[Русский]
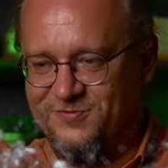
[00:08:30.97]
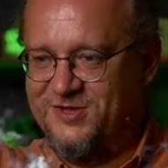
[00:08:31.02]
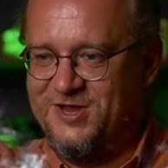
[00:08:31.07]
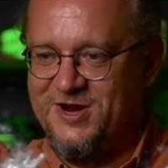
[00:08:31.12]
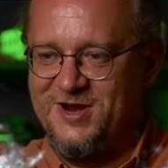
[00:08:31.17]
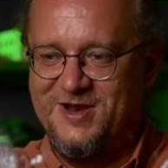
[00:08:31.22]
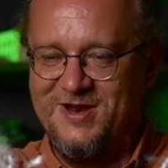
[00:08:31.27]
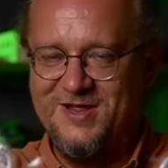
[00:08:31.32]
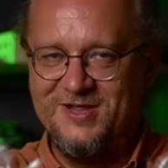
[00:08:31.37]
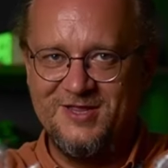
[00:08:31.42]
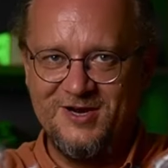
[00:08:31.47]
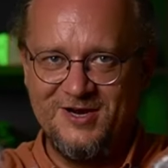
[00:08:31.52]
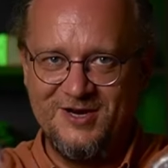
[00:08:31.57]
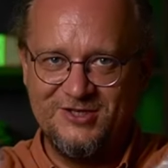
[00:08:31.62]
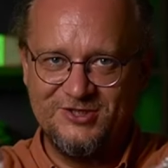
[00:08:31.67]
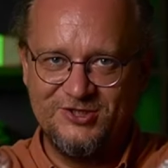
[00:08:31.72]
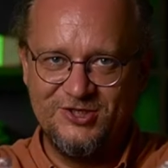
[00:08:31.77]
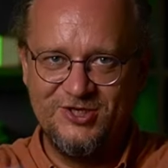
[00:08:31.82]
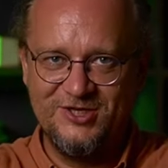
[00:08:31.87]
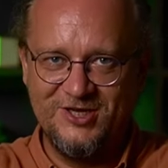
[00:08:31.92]
Три литра
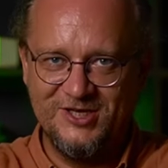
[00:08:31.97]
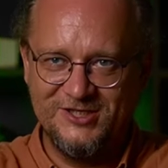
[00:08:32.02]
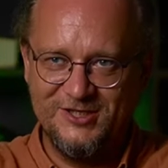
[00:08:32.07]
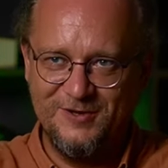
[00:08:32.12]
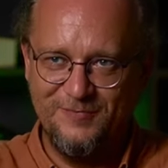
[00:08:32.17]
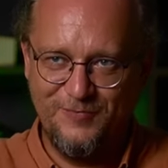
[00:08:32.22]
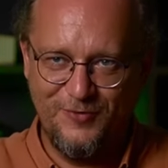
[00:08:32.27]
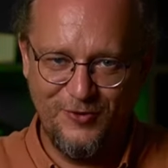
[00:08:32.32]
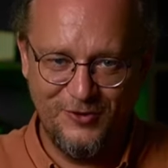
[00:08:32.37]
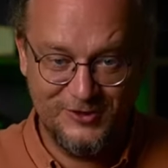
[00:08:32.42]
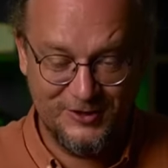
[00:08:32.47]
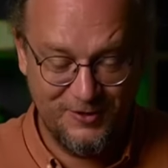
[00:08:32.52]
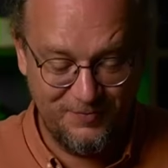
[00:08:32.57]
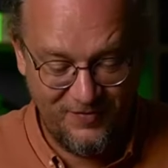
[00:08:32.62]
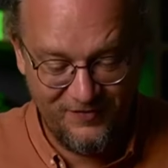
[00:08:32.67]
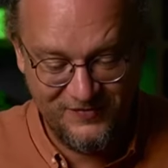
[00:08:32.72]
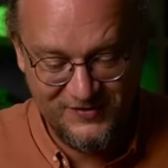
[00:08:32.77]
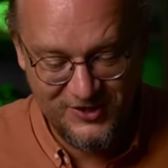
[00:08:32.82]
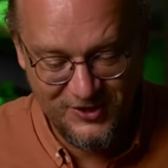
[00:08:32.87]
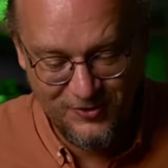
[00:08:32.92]
жидкости просто
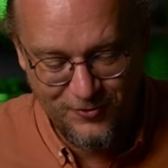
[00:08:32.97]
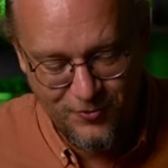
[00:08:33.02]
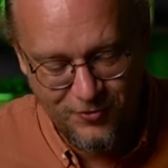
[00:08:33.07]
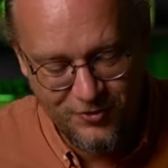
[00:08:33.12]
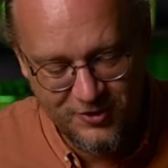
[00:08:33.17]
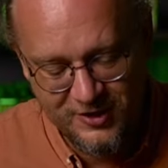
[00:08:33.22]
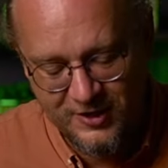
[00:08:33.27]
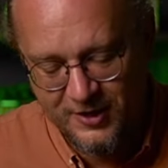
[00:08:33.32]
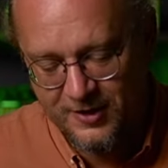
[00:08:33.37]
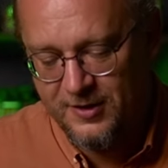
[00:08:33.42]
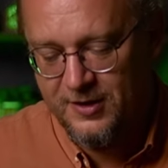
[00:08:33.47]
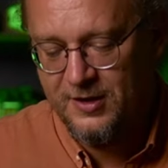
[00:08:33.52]
по всей кухне,